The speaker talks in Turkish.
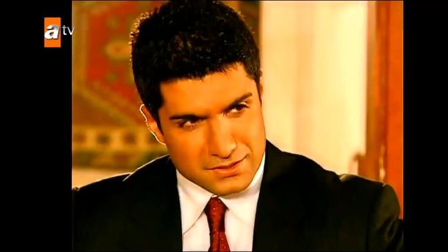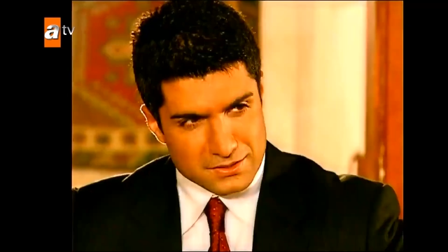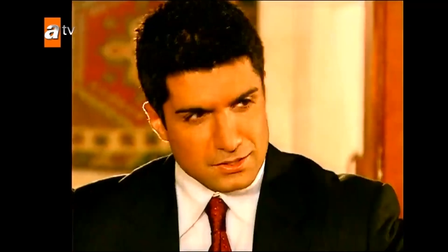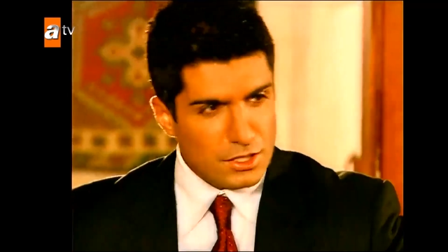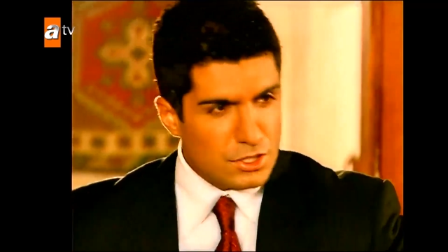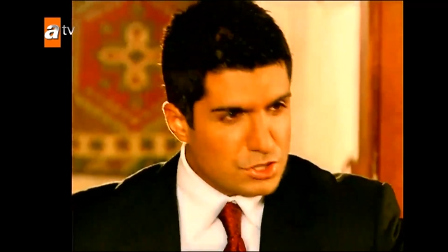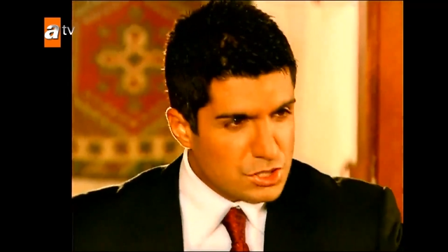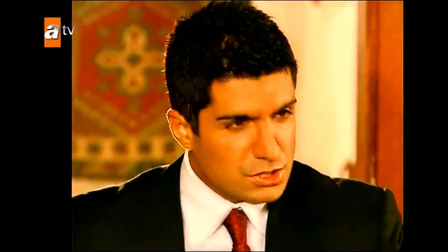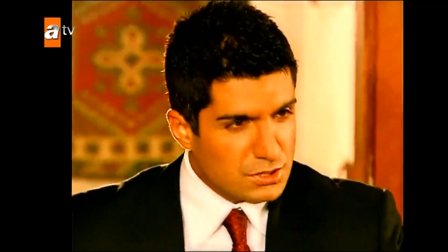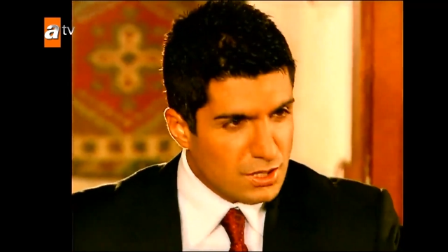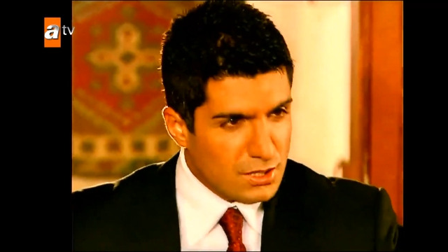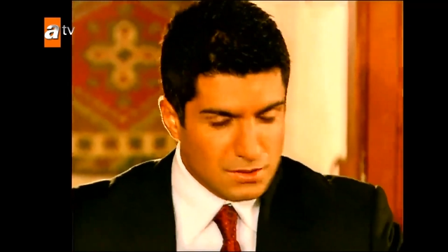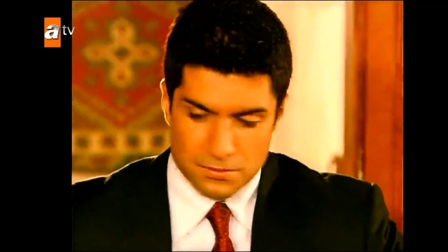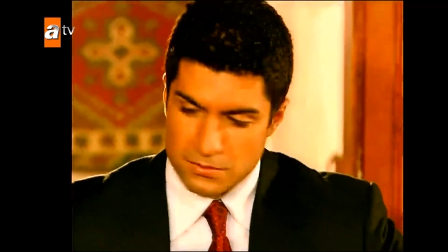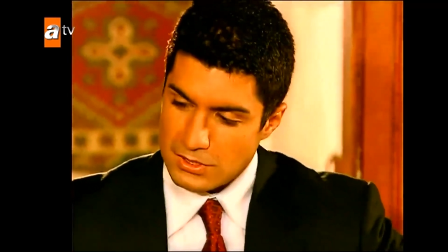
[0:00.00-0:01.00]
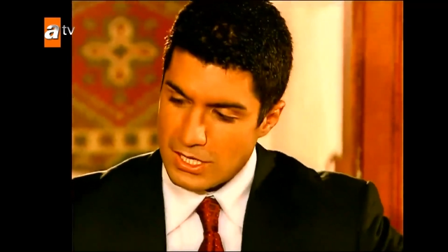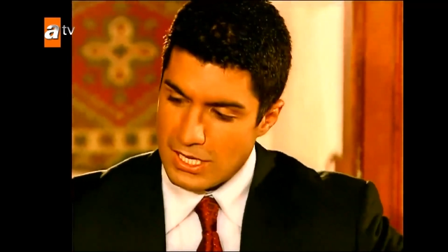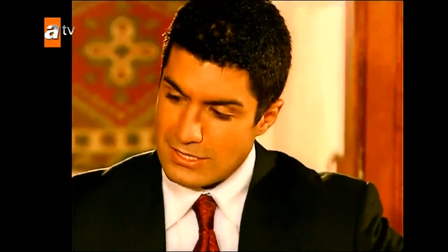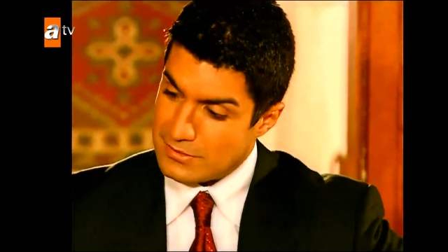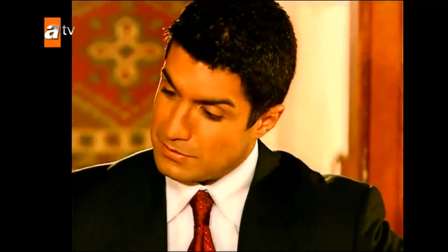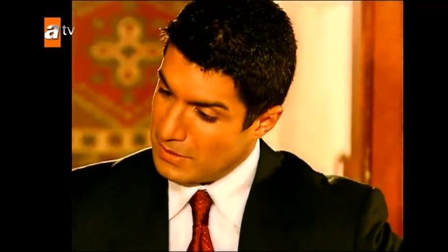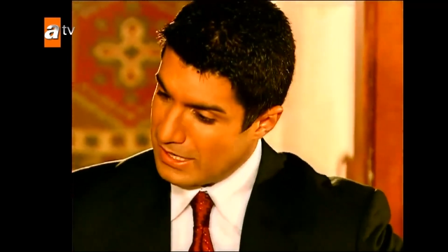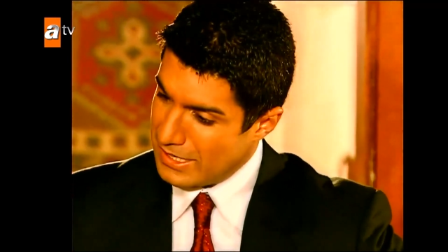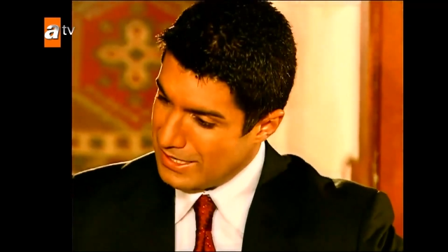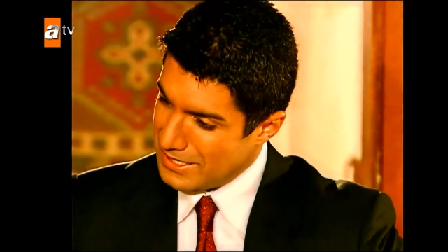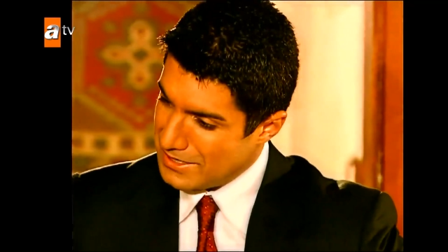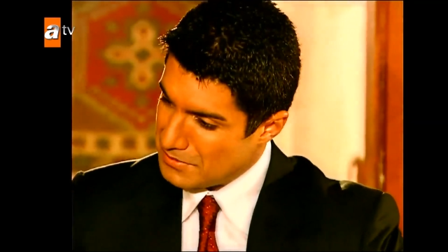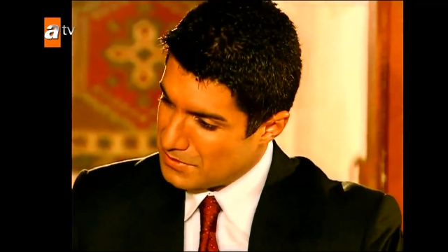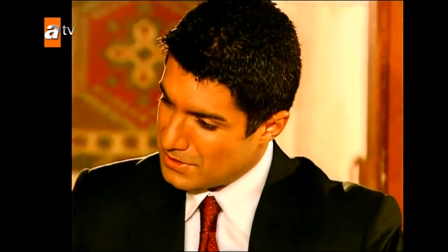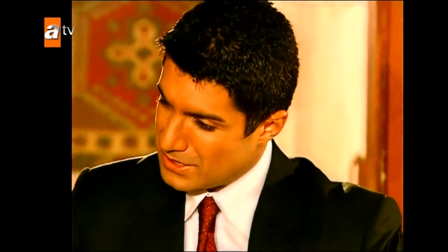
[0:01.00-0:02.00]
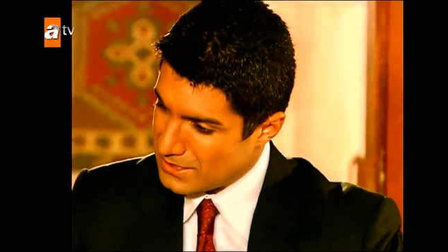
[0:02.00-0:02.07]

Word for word: var mı? Sarışınlar mı? Esmerler